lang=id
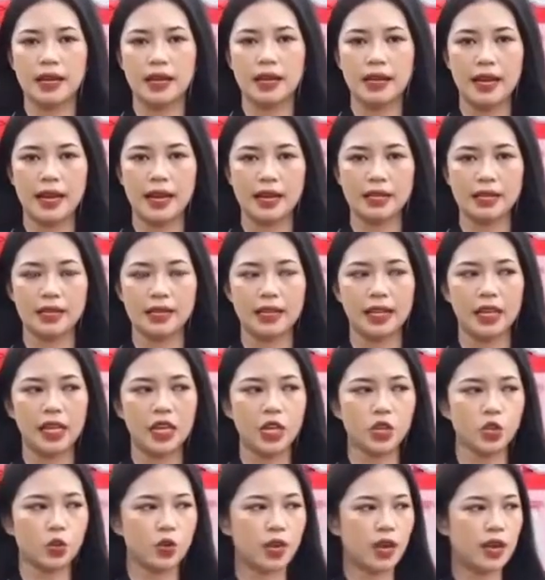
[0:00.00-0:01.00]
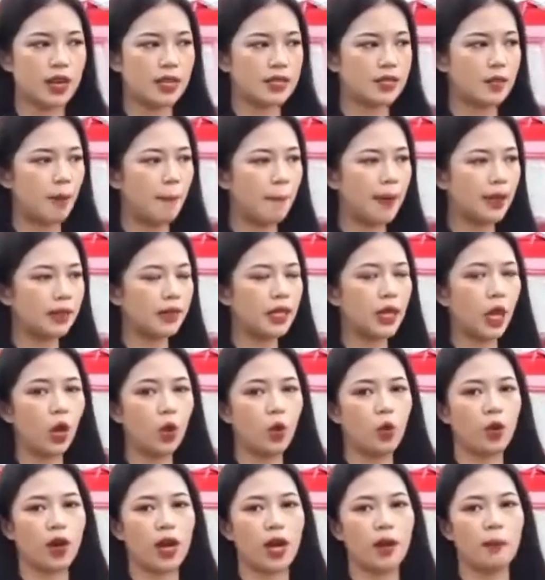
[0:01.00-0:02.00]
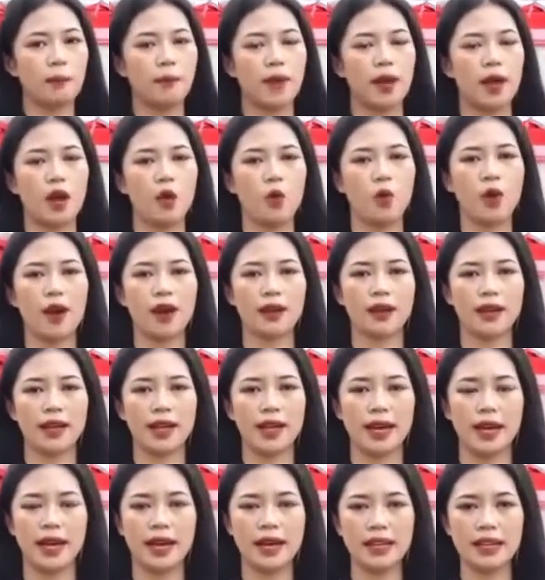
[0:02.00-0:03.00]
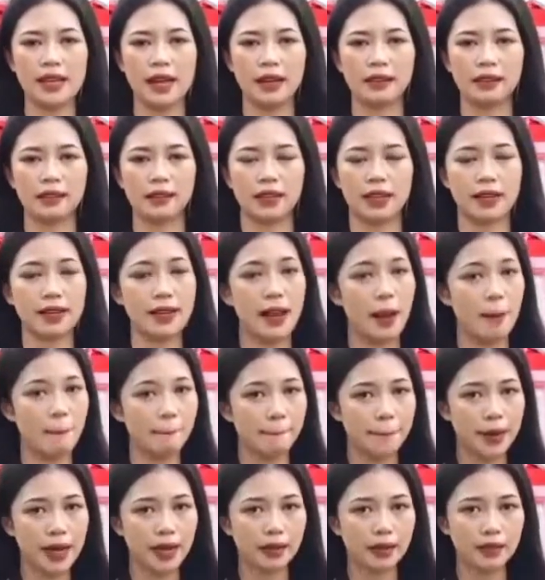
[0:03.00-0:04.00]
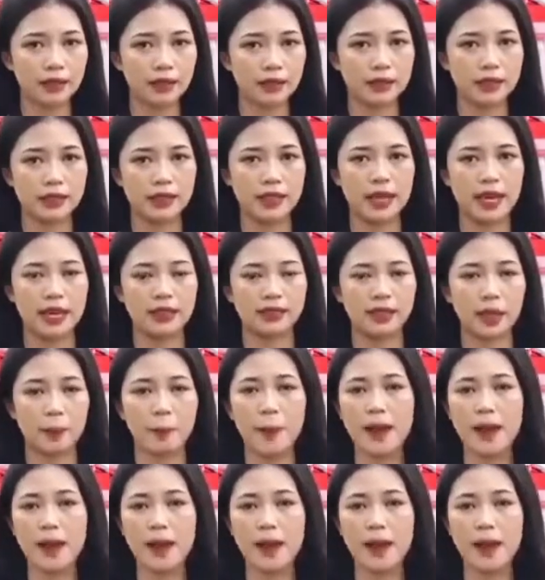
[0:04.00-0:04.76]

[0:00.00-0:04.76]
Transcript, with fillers: Dan ini juga sempat dikeluhkan para warga yang terdampak dan